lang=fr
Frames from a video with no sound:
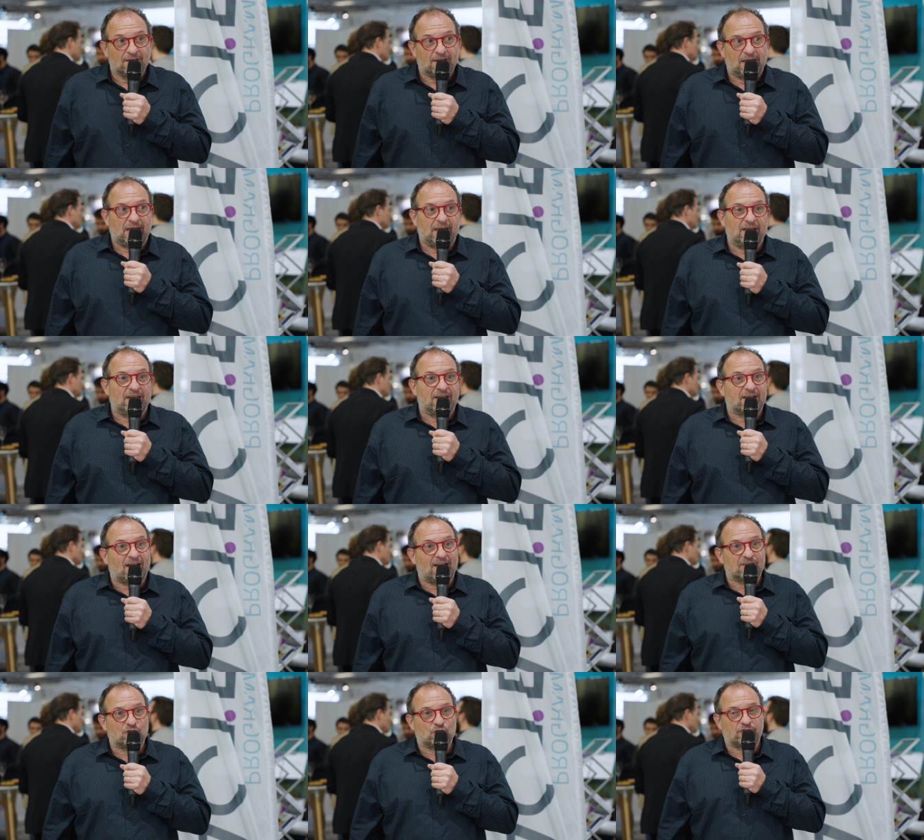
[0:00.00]
Et
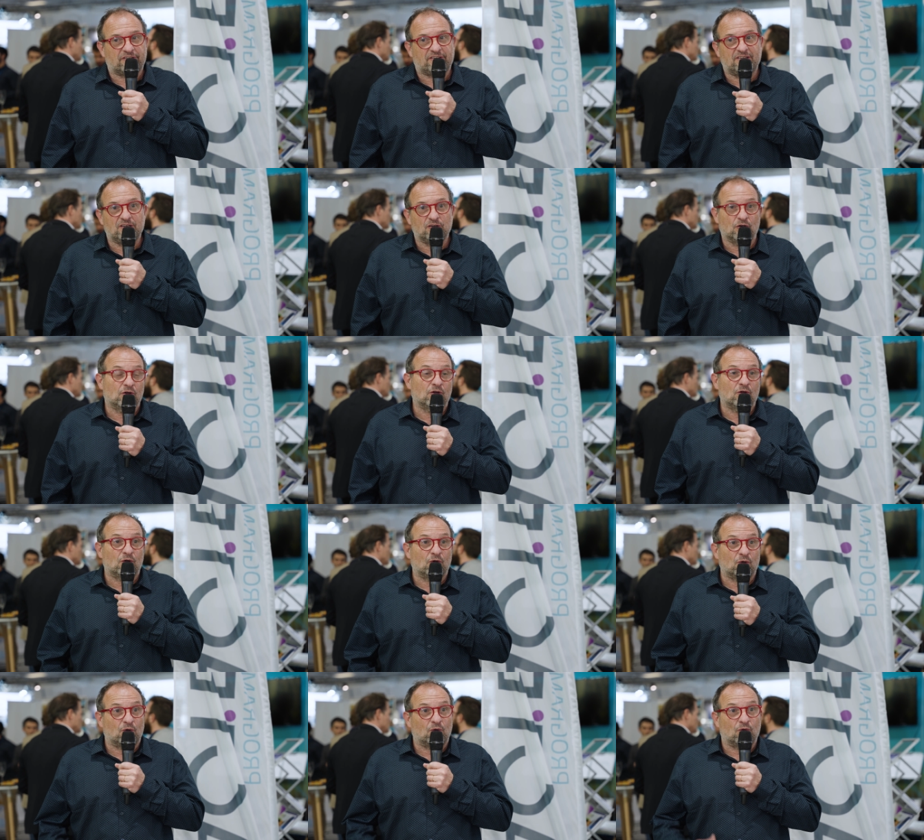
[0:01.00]
grâce aussi
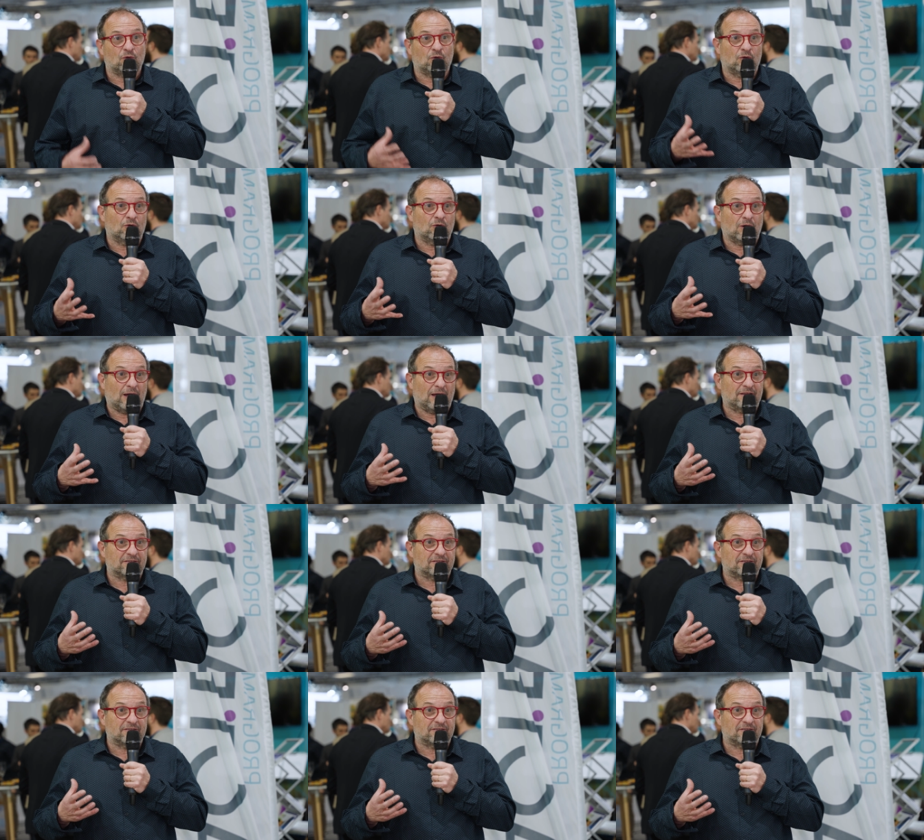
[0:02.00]
aux